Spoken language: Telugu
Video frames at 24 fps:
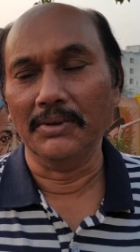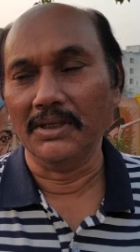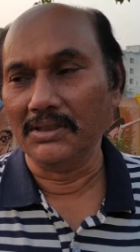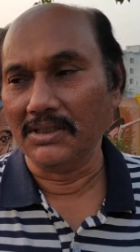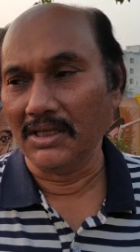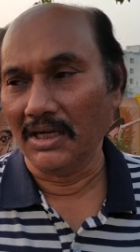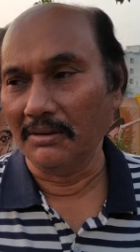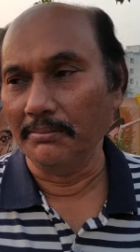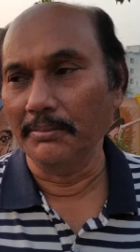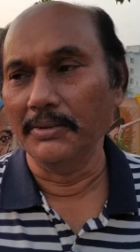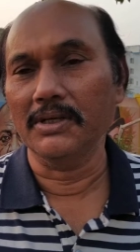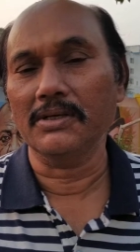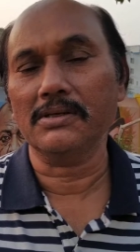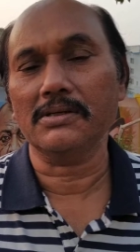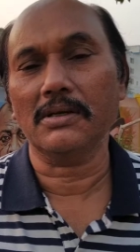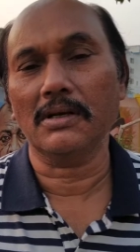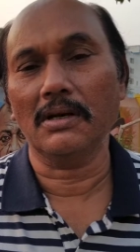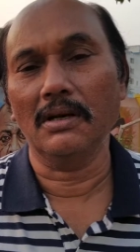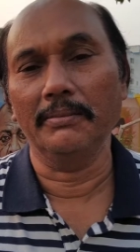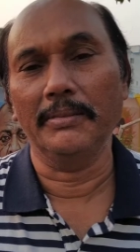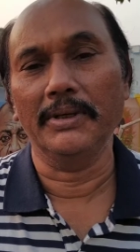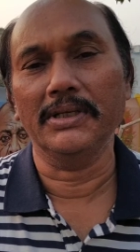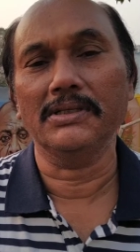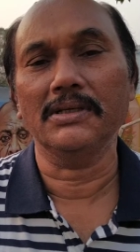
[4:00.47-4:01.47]
మంచి
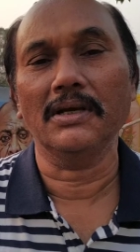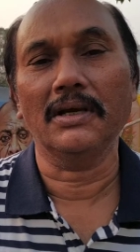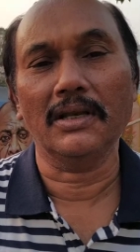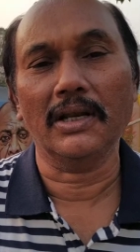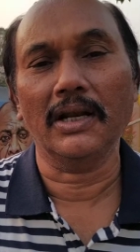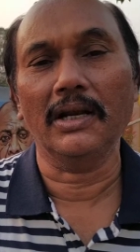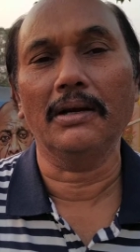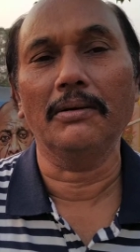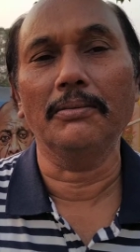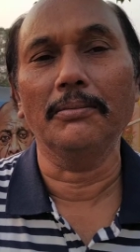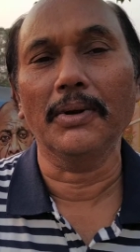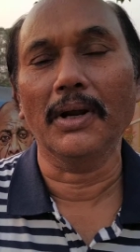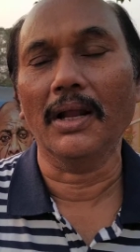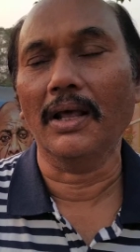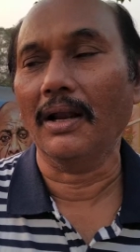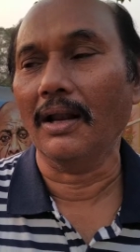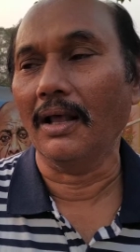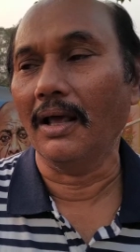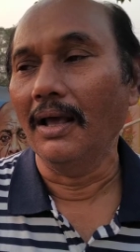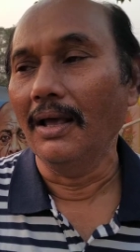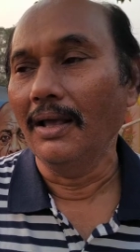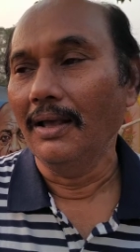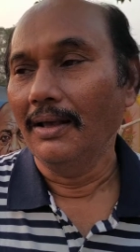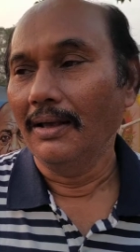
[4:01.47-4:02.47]
అడ్మినిస్ట్రేటర్ మంచి గ్రిట్మన్ అయిన
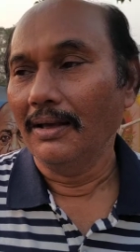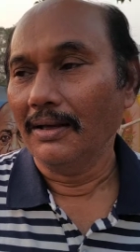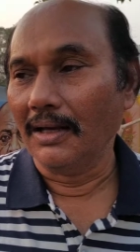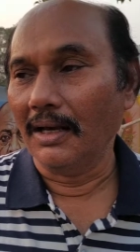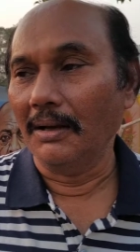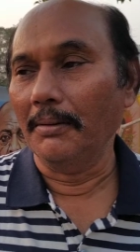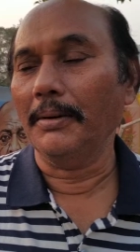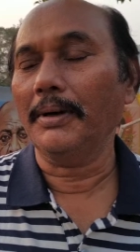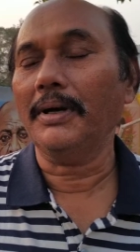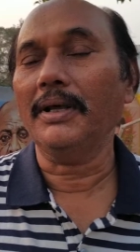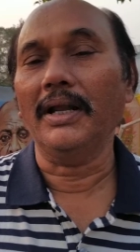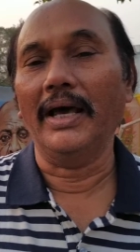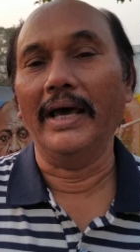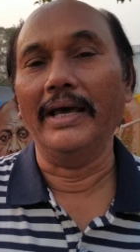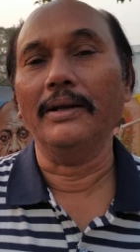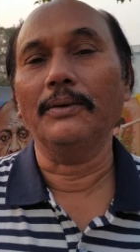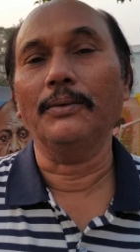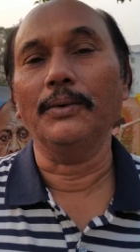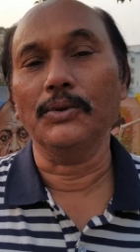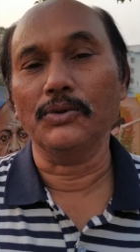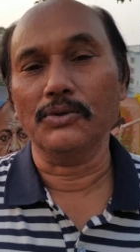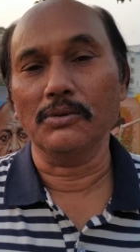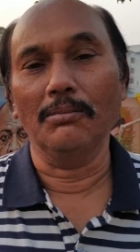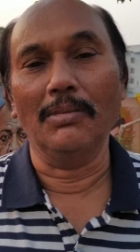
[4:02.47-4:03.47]
గవకన ఆయన
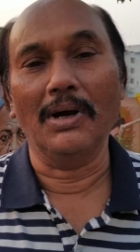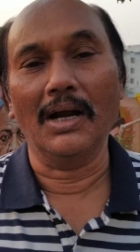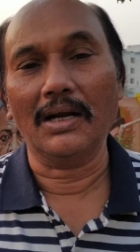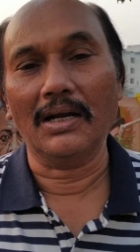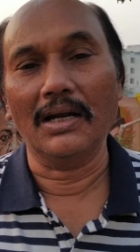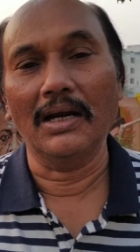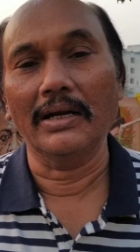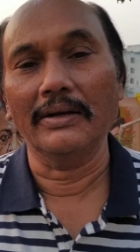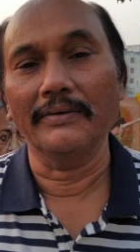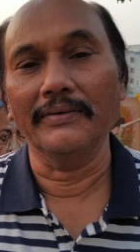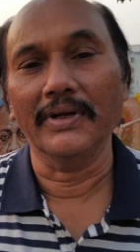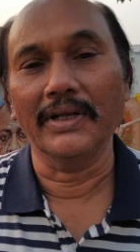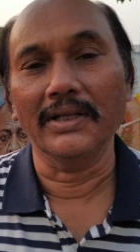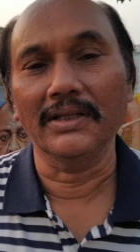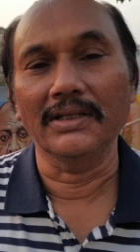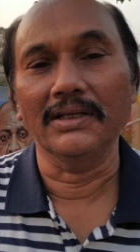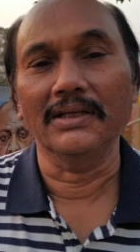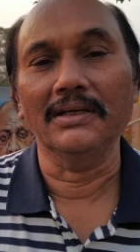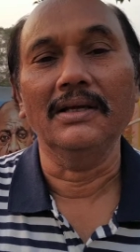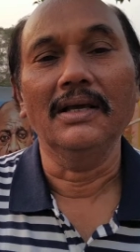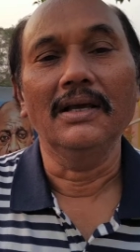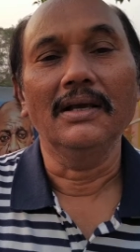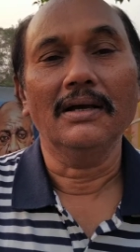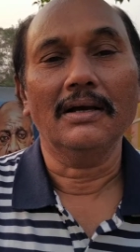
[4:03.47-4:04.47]
కొంచెం మాట్లాడటం అనేది
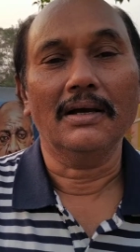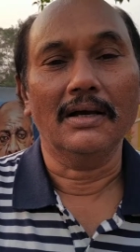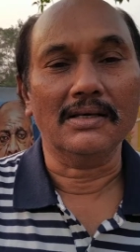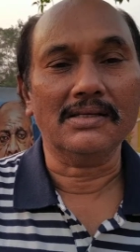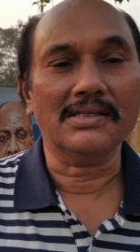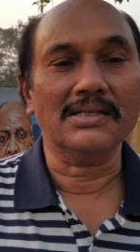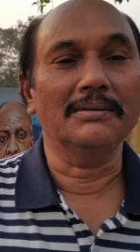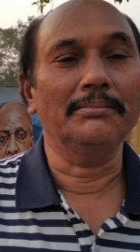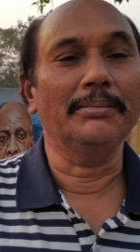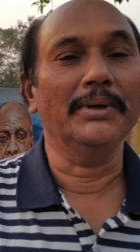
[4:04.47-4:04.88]
కాస్త